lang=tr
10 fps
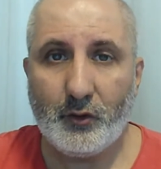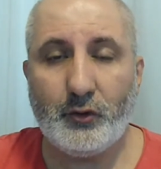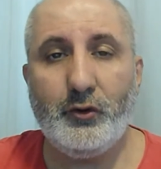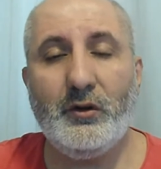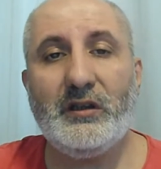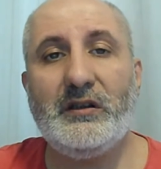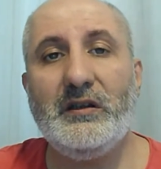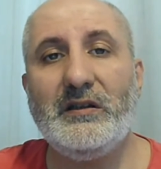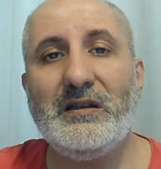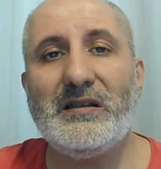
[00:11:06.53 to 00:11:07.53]
Kötü
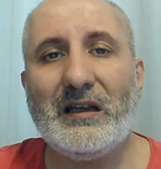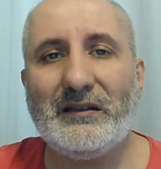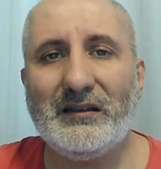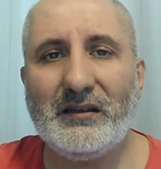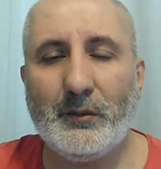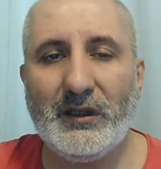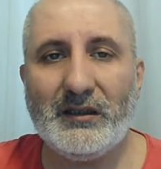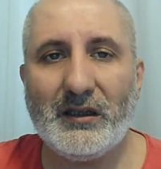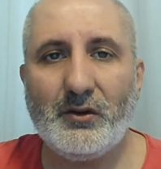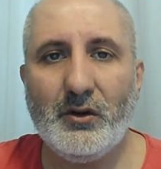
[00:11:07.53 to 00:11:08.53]
yönettiğini de zaten
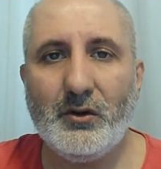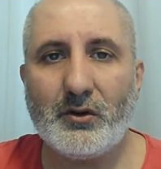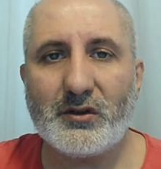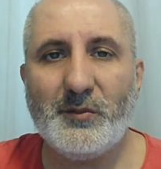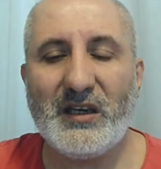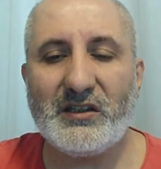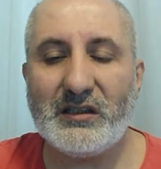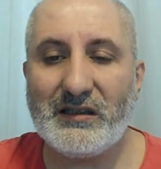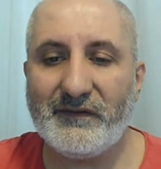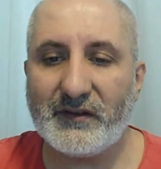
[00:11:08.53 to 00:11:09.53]
tabeleden görüyoruz.
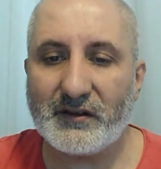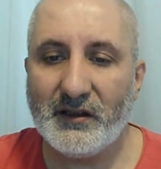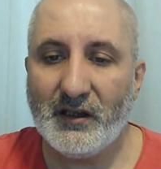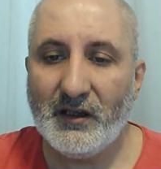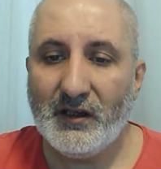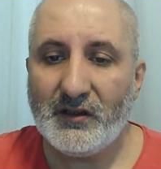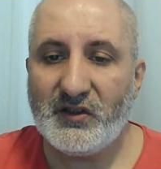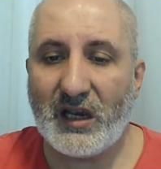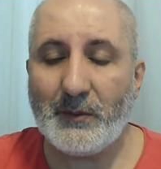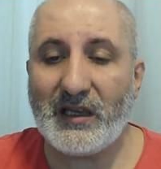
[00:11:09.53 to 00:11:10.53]
Beşte sıfır.
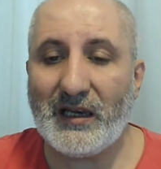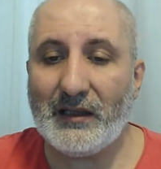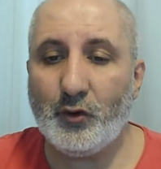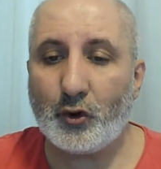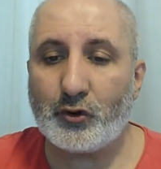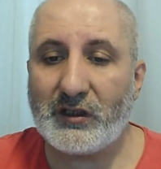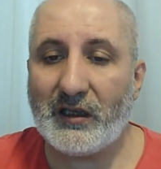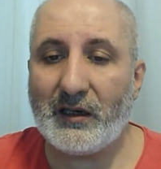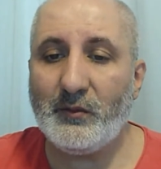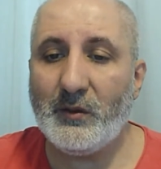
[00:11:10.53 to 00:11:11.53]
Cem Gelendos,
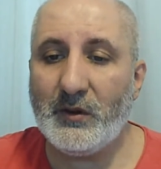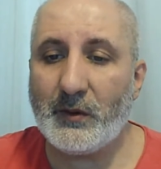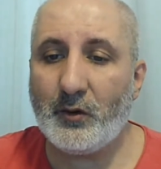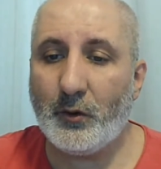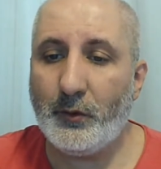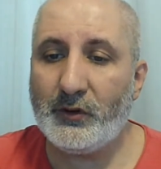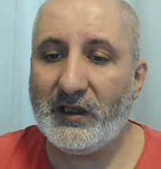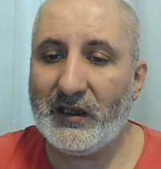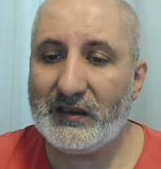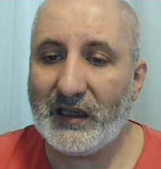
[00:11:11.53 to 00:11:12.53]
Kerem Demirbay o
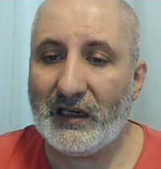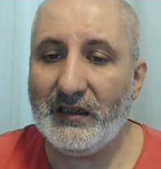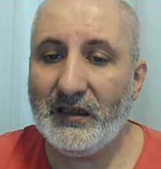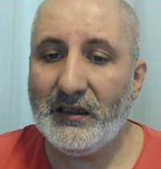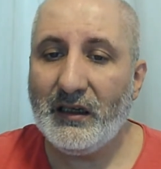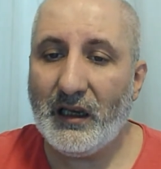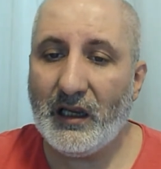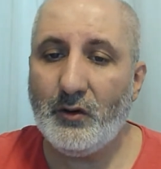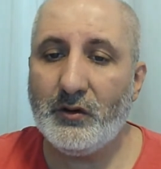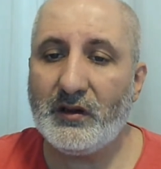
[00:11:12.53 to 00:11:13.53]
bölgeye yeterli.
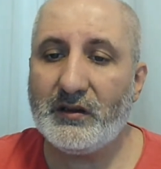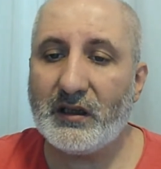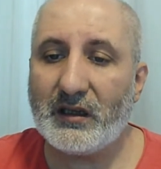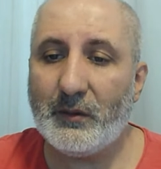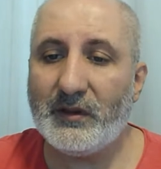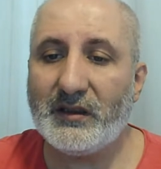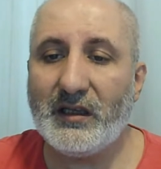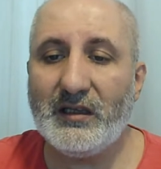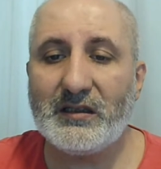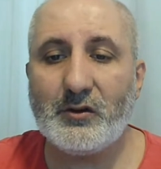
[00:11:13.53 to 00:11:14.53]
Eylül ayında Kamada
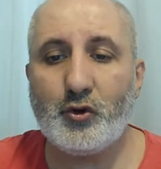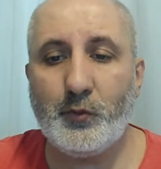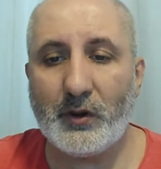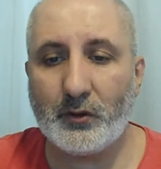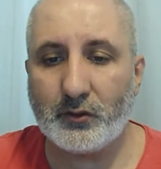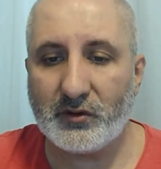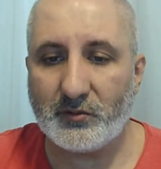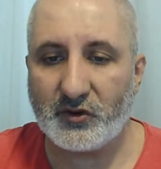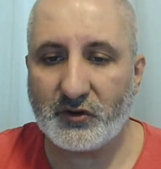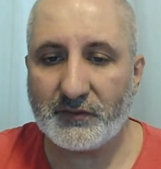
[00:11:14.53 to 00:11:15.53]
gelirse süper olur
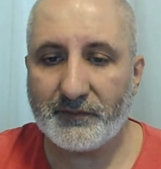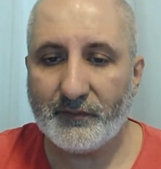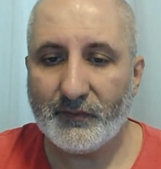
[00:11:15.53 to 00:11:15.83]
demiş.